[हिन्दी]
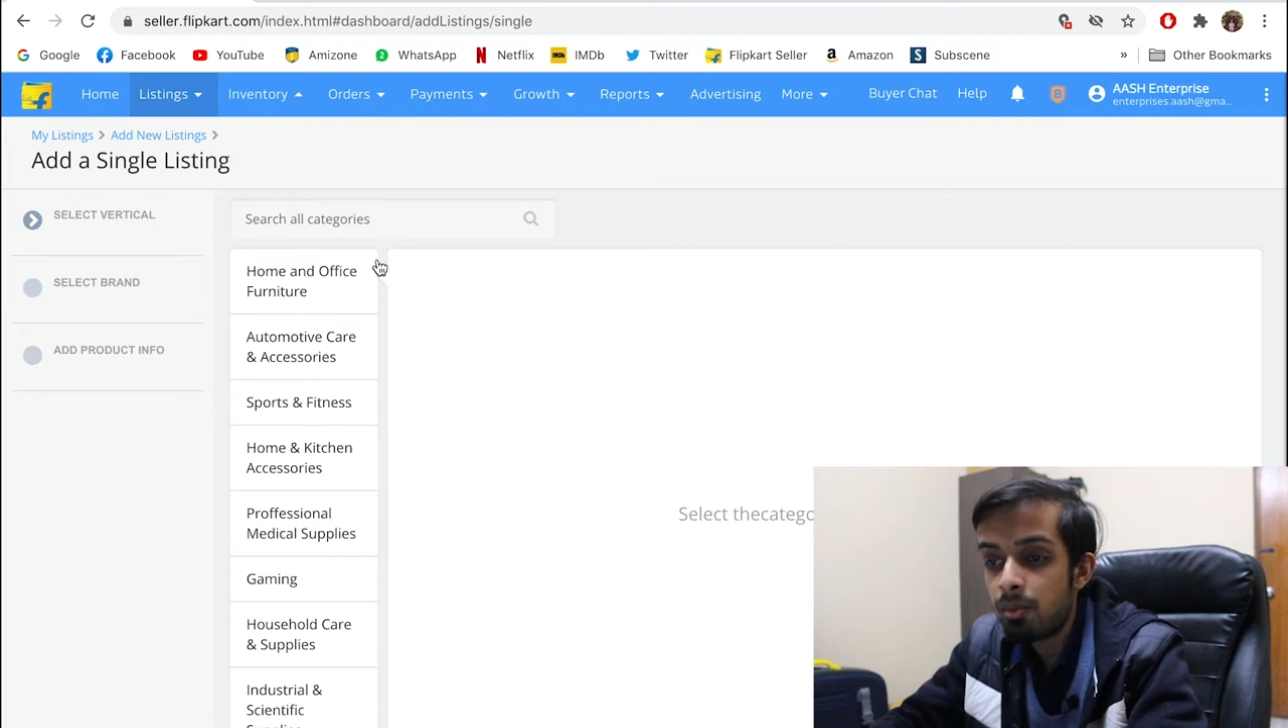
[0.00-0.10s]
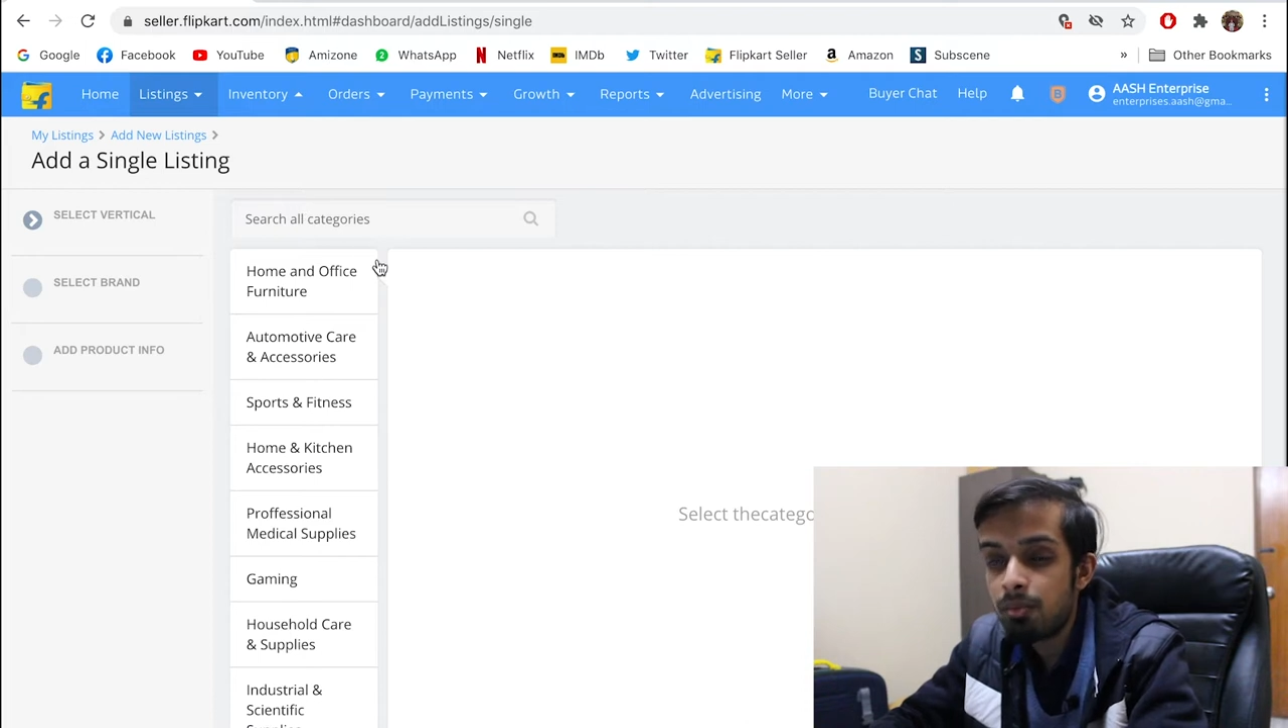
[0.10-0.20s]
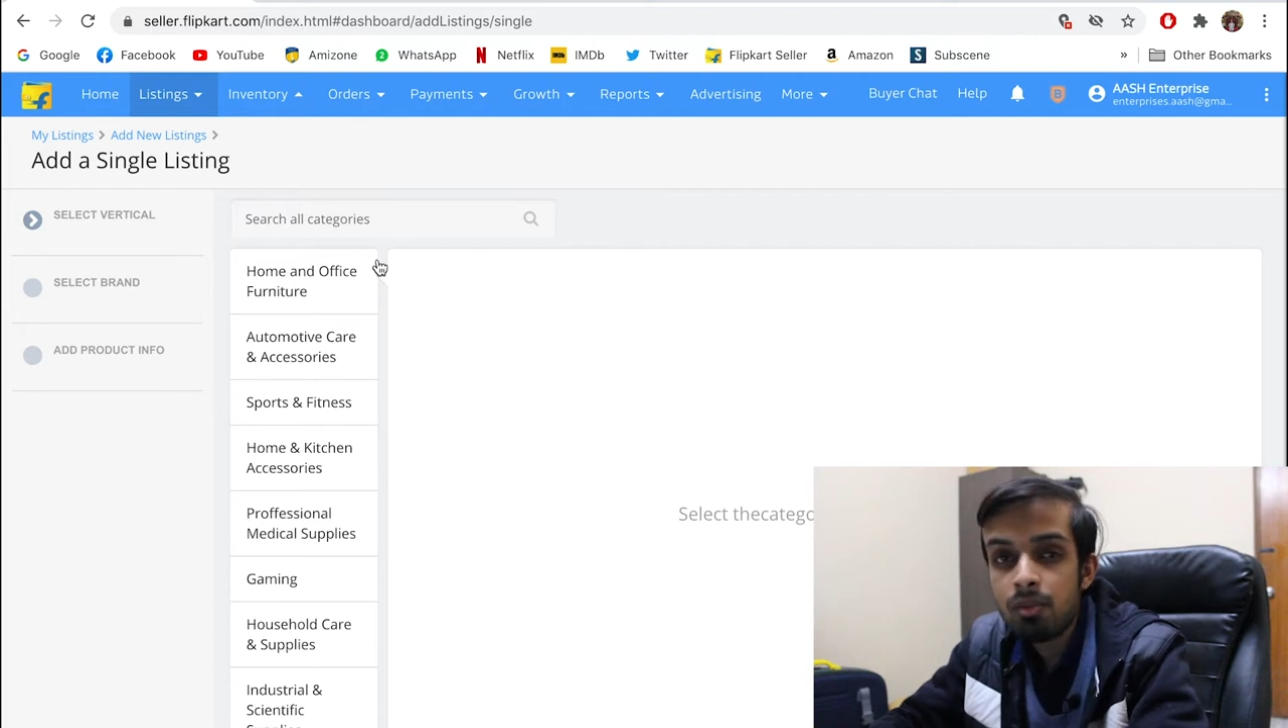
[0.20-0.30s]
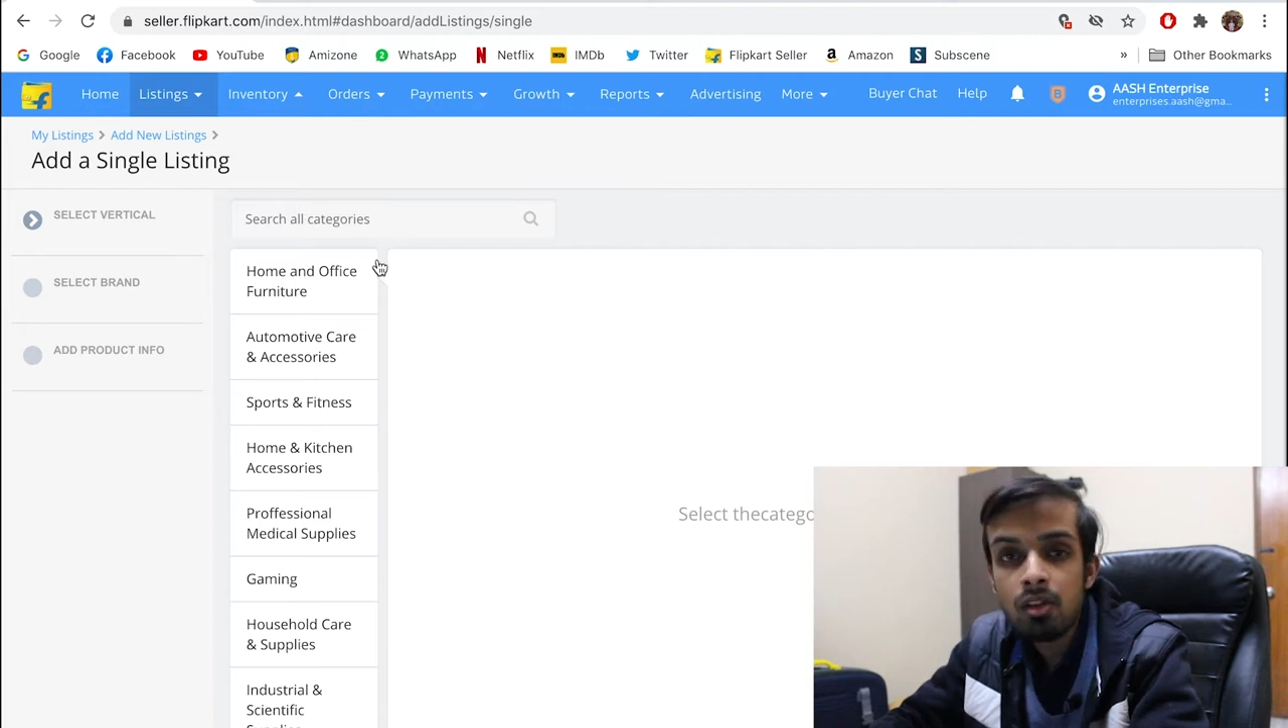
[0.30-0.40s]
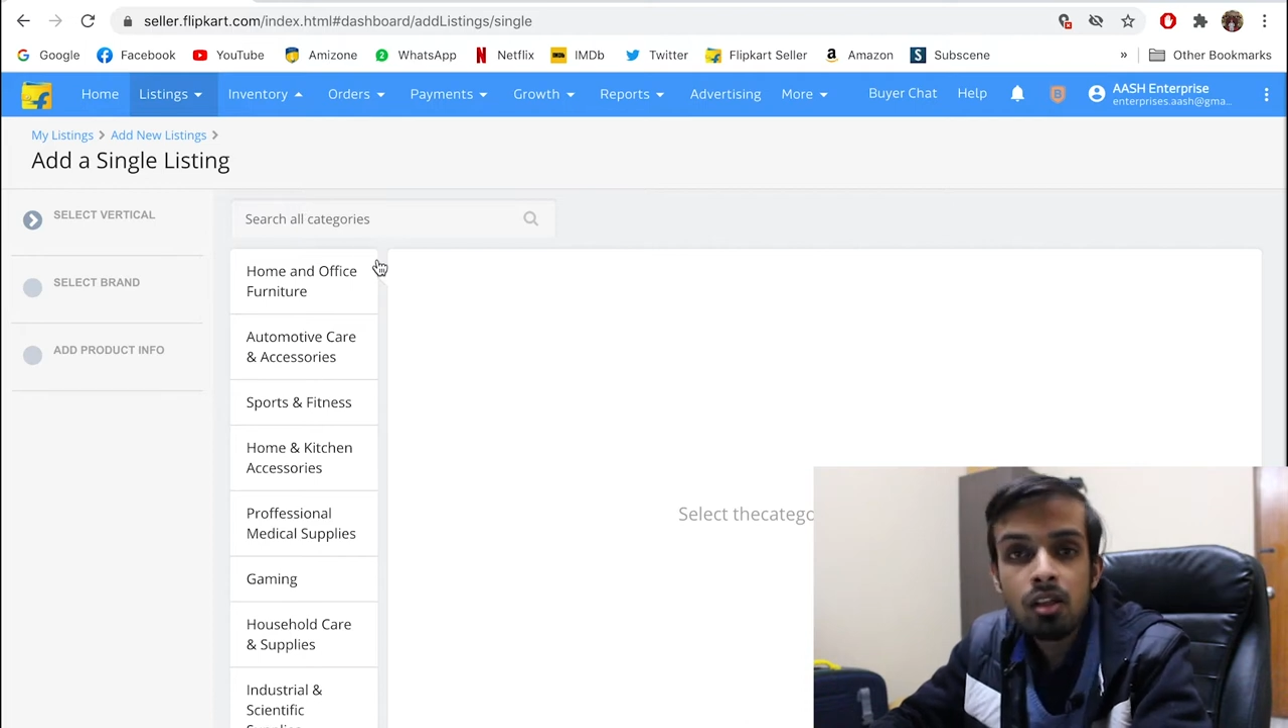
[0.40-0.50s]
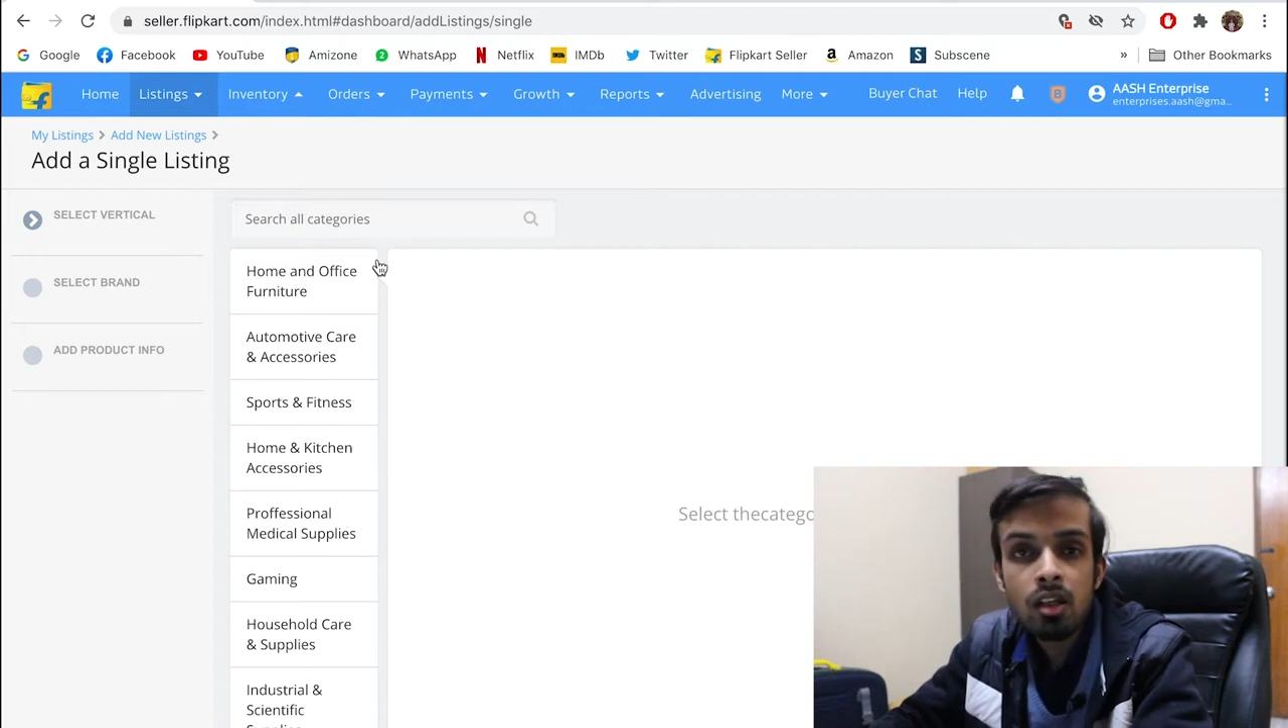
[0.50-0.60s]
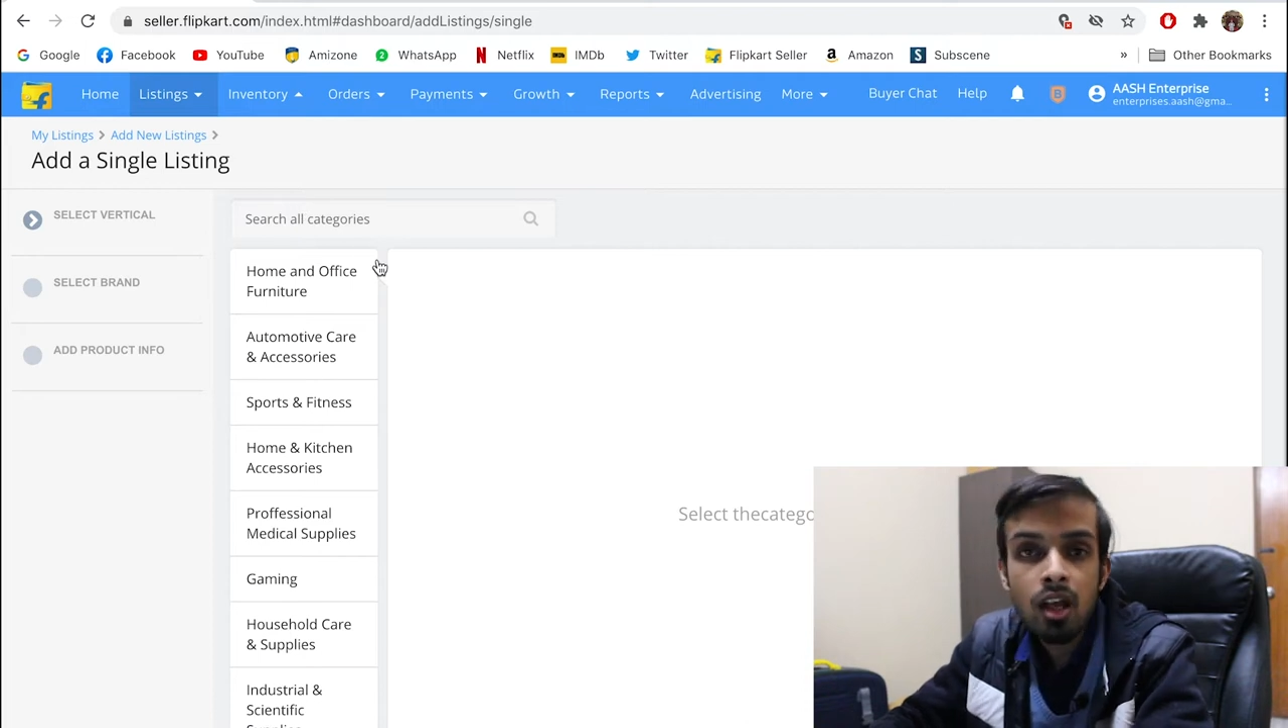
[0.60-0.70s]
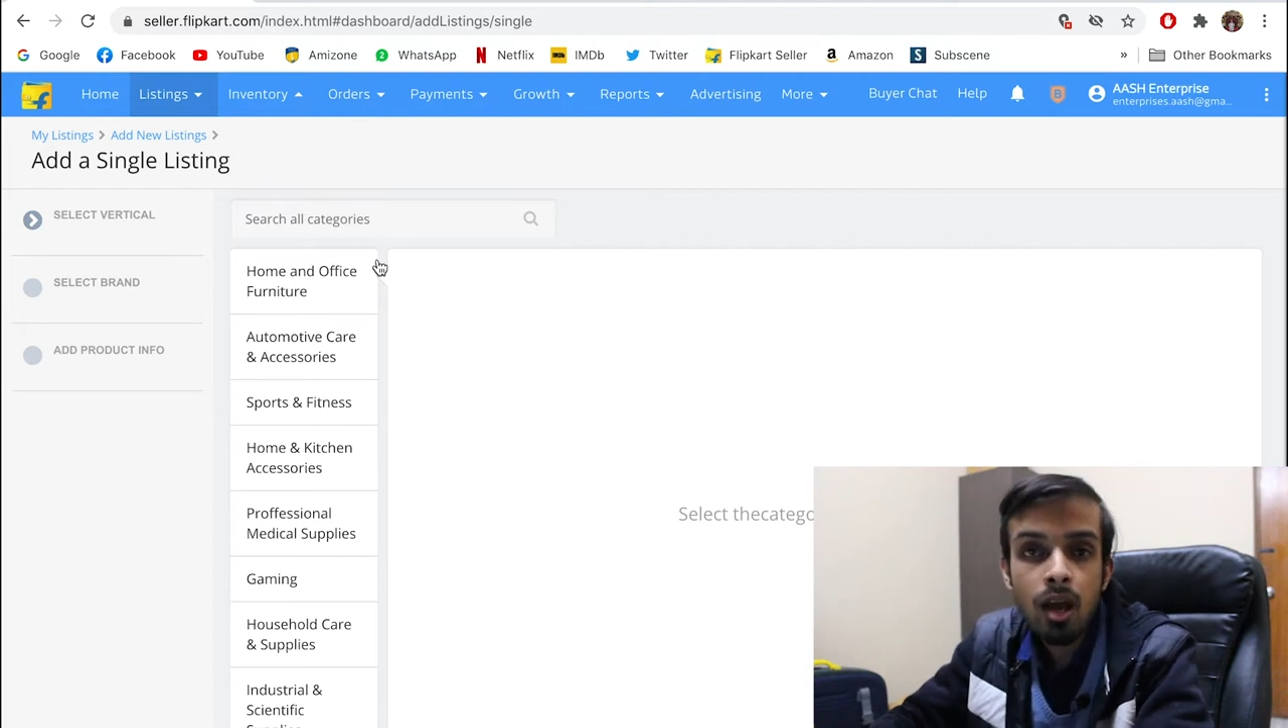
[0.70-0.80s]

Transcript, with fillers: पे